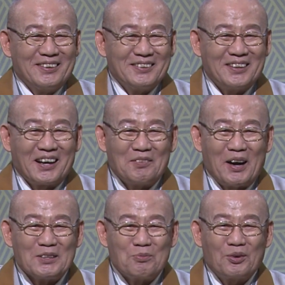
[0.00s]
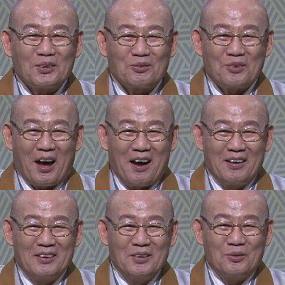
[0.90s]
내가 많이 풀어졌구나.
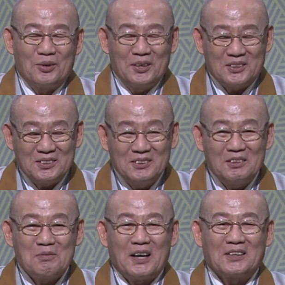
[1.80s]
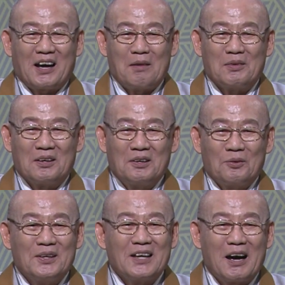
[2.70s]
훨씬 더 많이 감어.
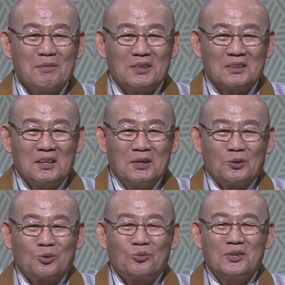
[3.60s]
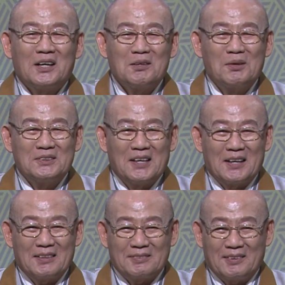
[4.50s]
왜냐하면 죽을 날이 머지
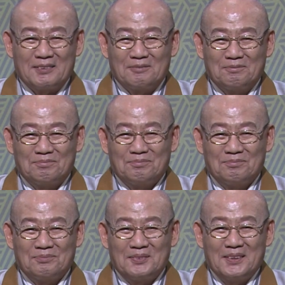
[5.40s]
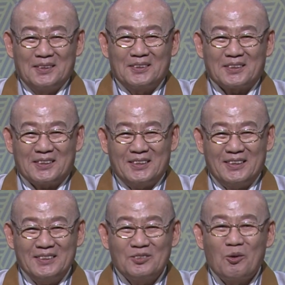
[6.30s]
않았어. 이것이
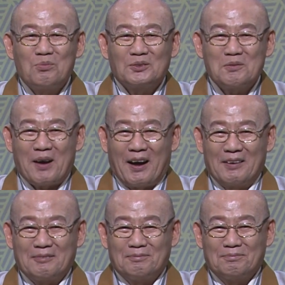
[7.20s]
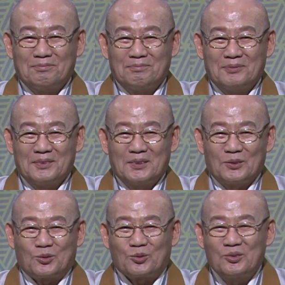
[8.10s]
큰 공부도만.
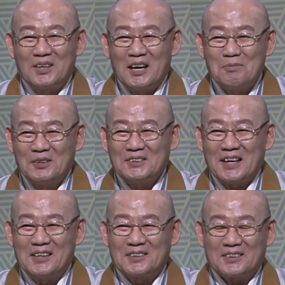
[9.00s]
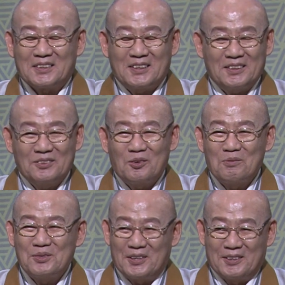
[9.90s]
죽을 날 머지 않은 것이 큰
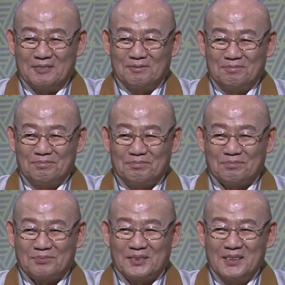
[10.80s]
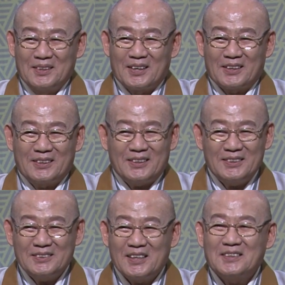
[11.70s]
공부야. 음, 그냥
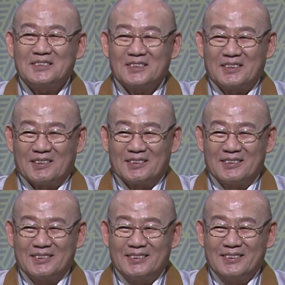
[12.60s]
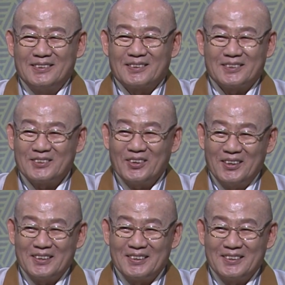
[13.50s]
큰 채찍이야. 그죠?
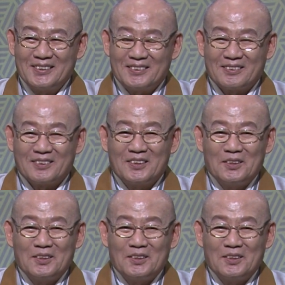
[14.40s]
어.